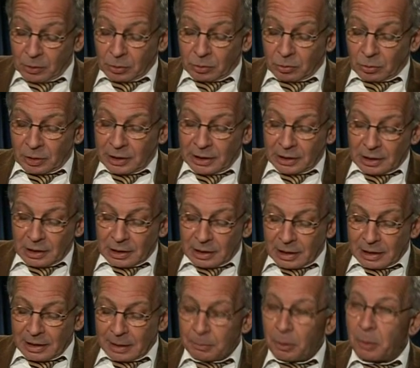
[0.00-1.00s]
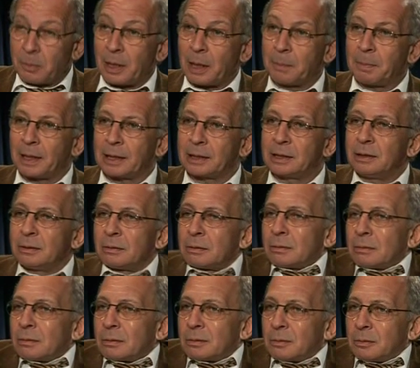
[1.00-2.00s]
quand on lit la, première partie,
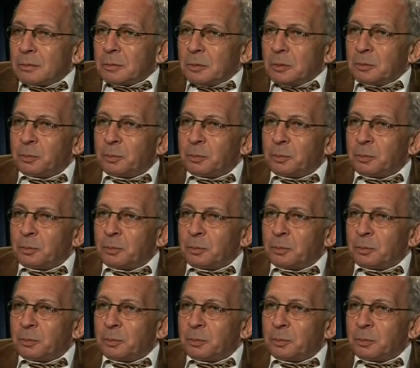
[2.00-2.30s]
on,